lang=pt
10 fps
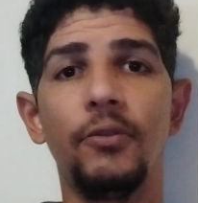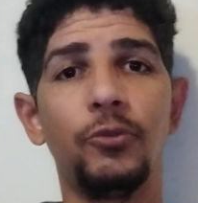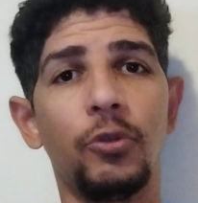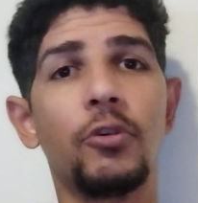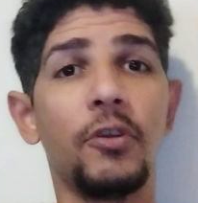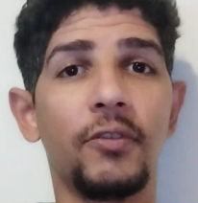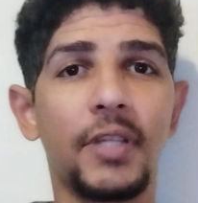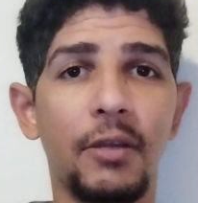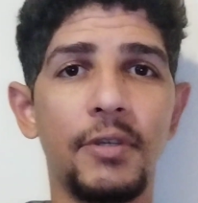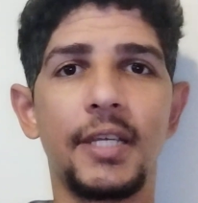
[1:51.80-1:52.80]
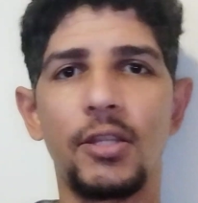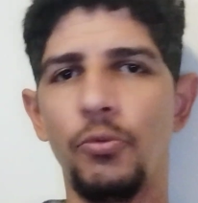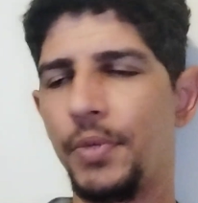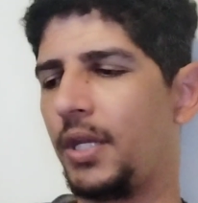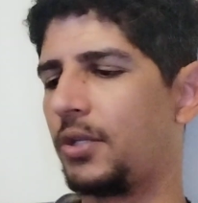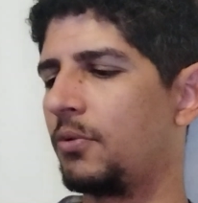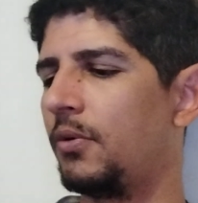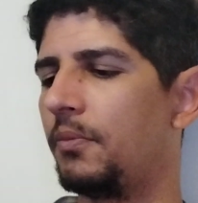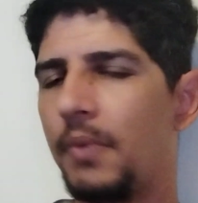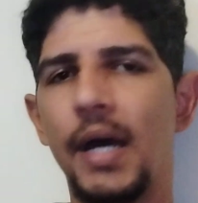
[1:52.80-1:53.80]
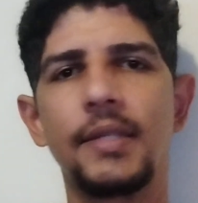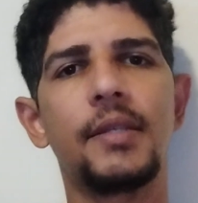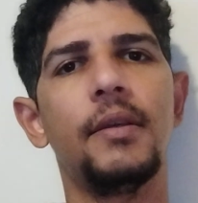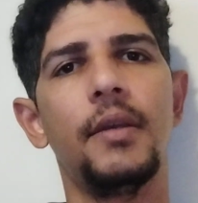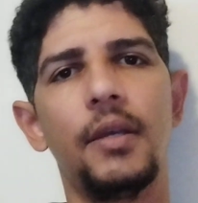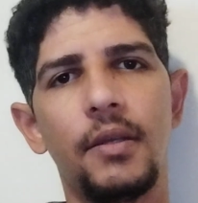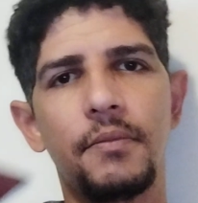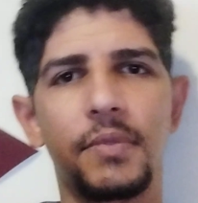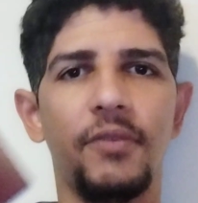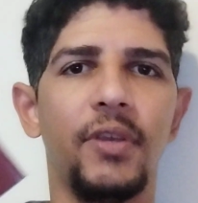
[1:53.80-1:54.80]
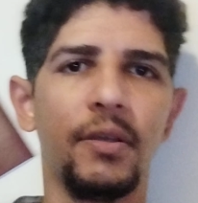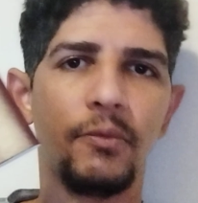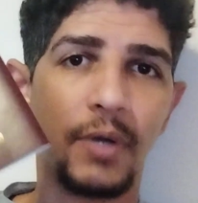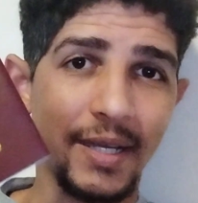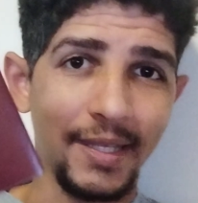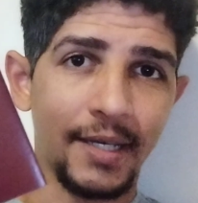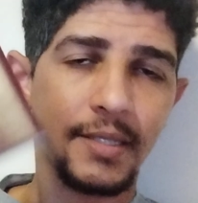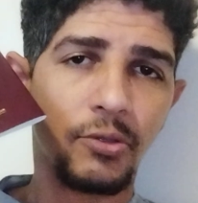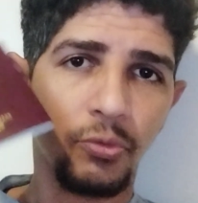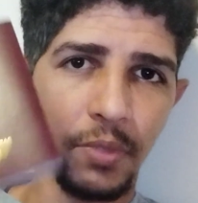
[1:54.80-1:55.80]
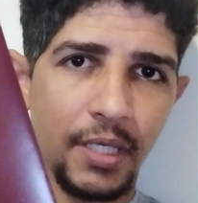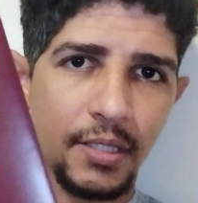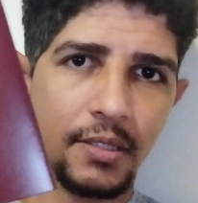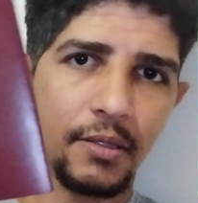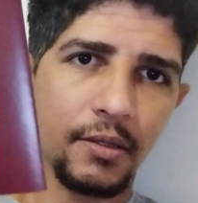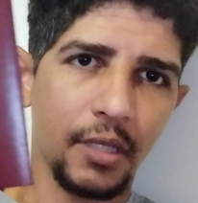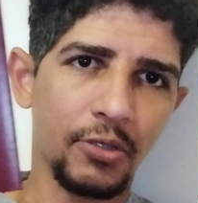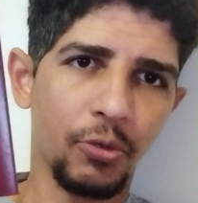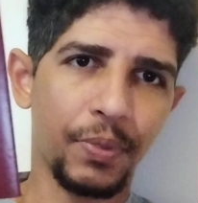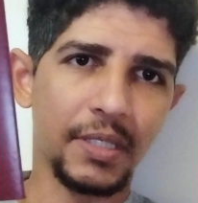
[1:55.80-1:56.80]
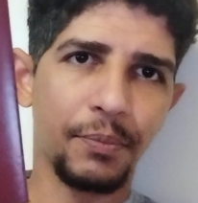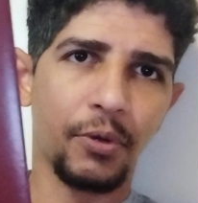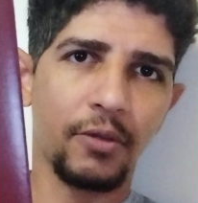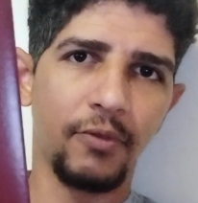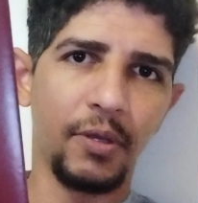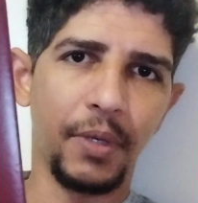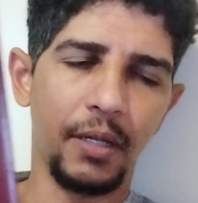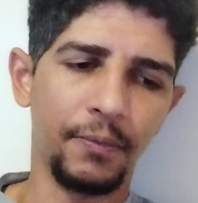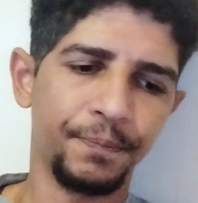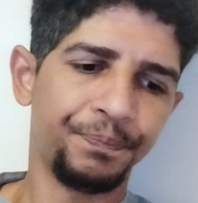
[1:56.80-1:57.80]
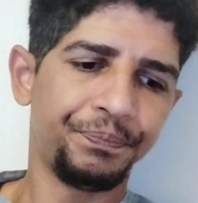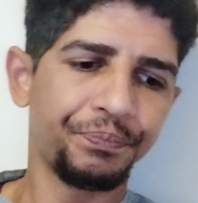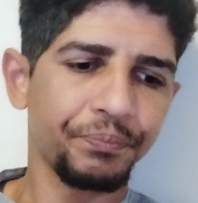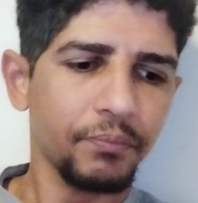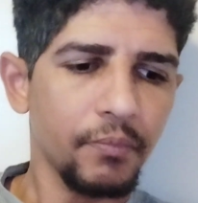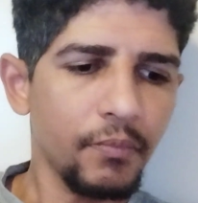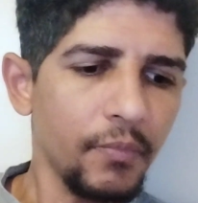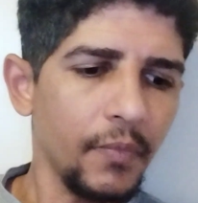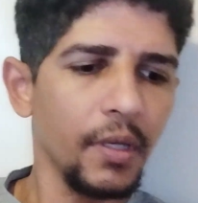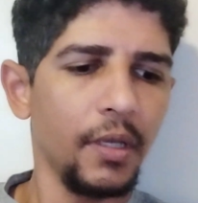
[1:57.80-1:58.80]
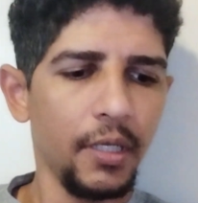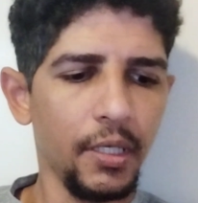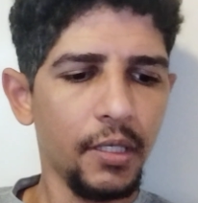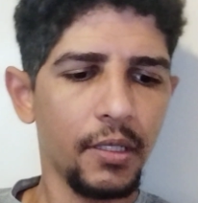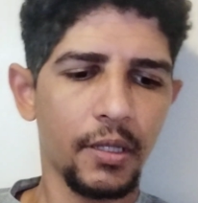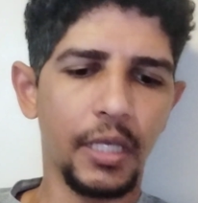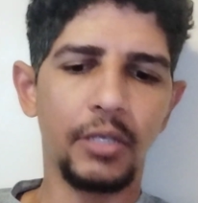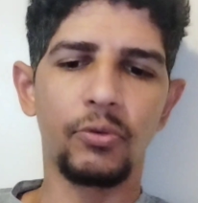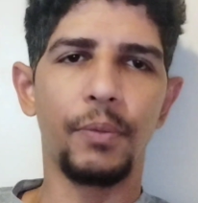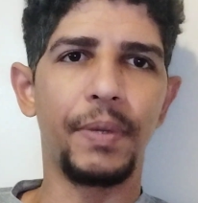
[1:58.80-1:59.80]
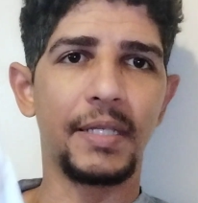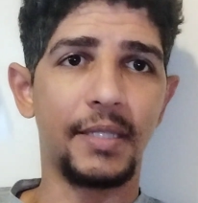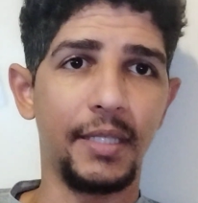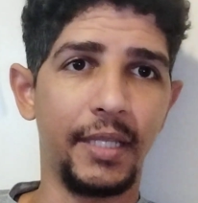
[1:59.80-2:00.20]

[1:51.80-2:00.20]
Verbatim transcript: Juro que eu tenho vontade de conhecer até o México. Mas você vê, uma criança de um mês tem seu passaporte vermelho e tem sua peça de